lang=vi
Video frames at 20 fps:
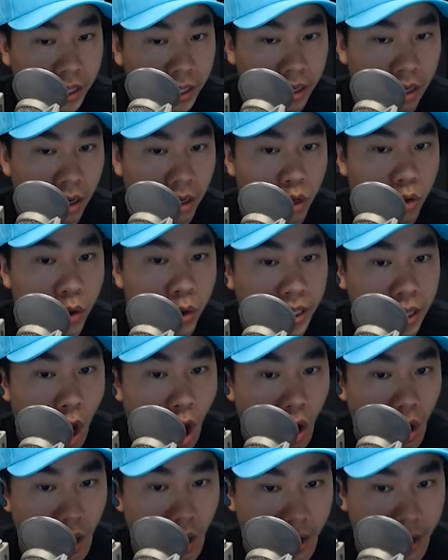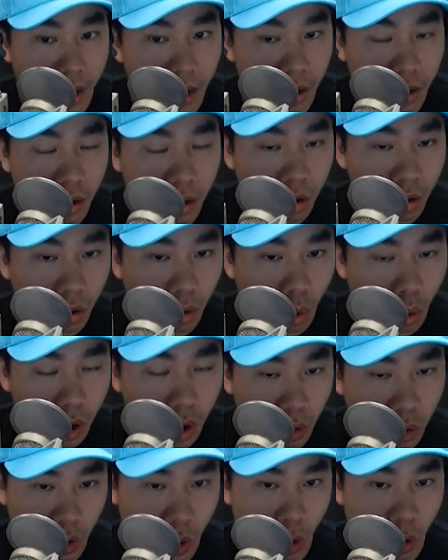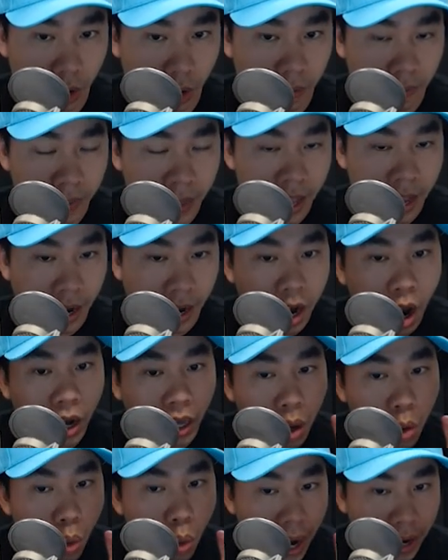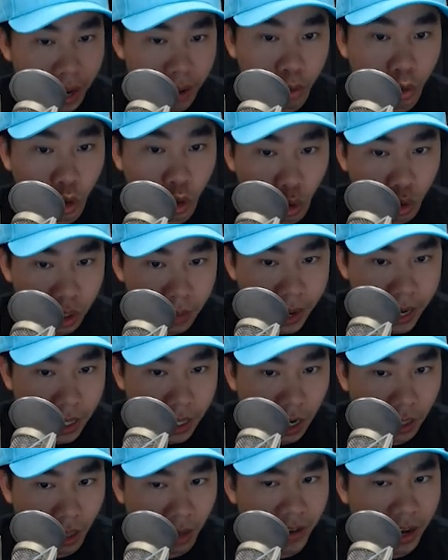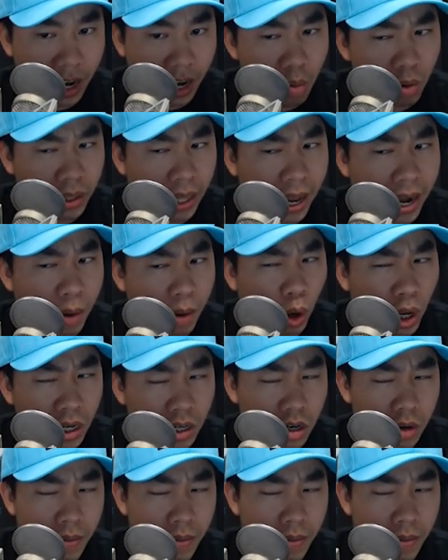US US dollar đó của Dogecoin cái đó là cái quan điểm của, của chị mỹ thôi tại vì không có thể nào một cái